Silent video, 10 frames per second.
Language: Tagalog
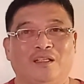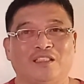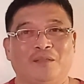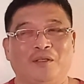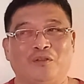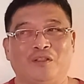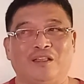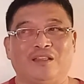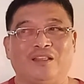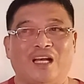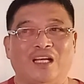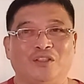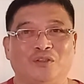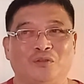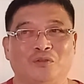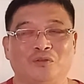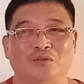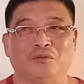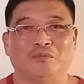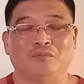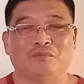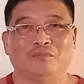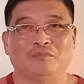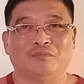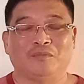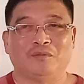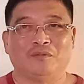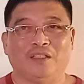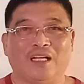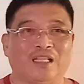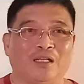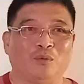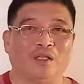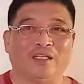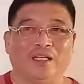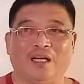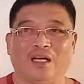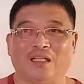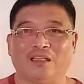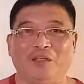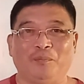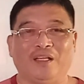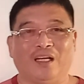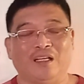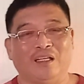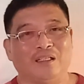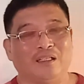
Kasi meron tayong tinatawag na typical.